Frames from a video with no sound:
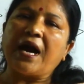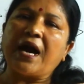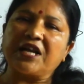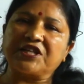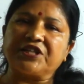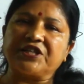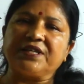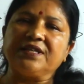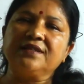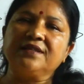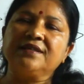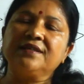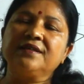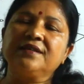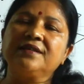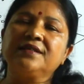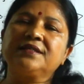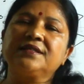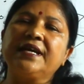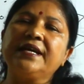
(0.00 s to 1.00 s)
আসে
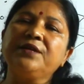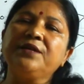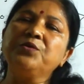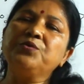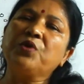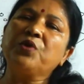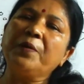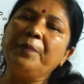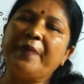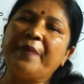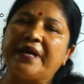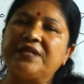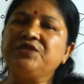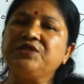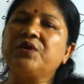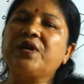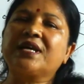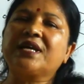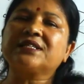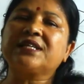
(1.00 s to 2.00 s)
সেই নূতন
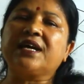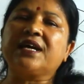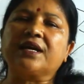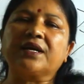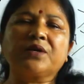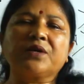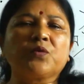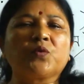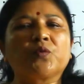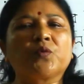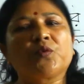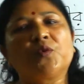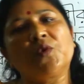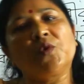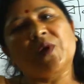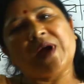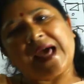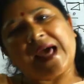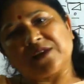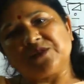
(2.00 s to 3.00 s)
ব্যঞ্জন আসার
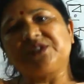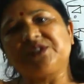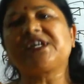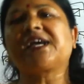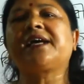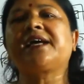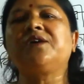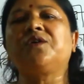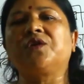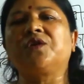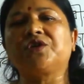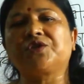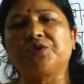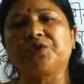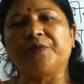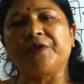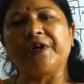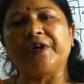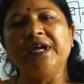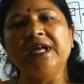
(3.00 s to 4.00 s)
কোনো কারণ ছাড়াই অনেক
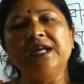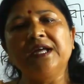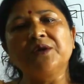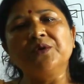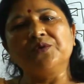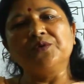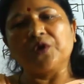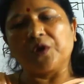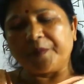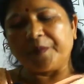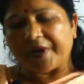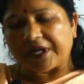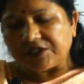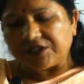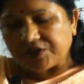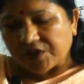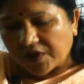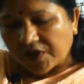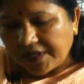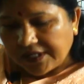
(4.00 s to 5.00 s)
সময় নূতন
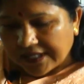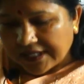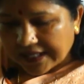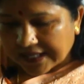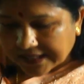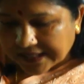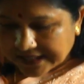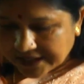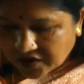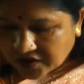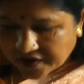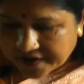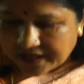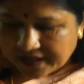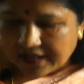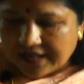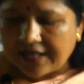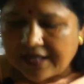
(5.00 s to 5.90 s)
ব্যঞ্জন কি হয়